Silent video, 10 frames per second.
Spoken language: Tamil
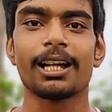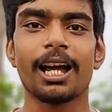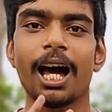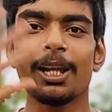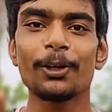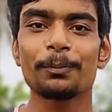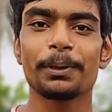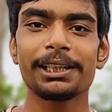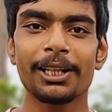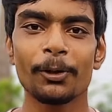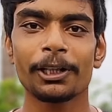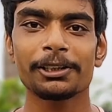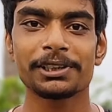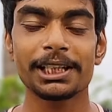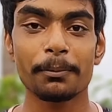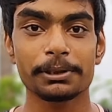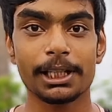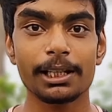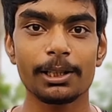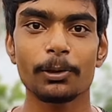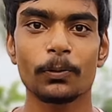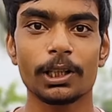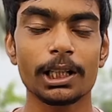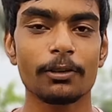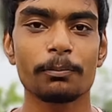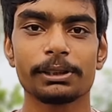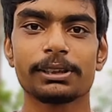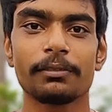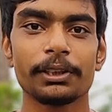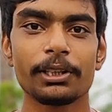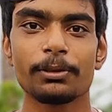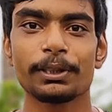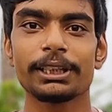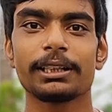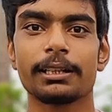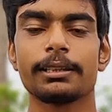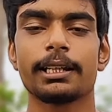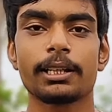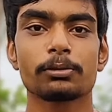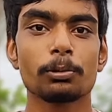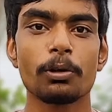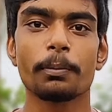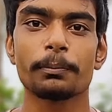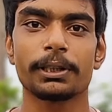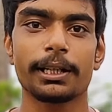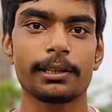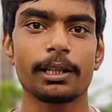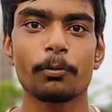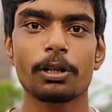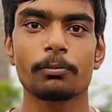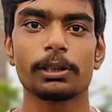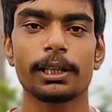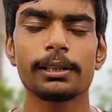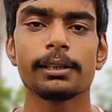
ஹலோ everybody நான் லோகேஷ் ஜெய் நம்ம சேனலில் ஒரு ஒன் அண்ட் ஆஃப் மந்த்ஸாக வீடியோ எதுவும் வந்திருக்காது ஏன்னா ஸ்கூல் ஓப்பன் பண்ணிட்டாங்க அதனால் போட முடியல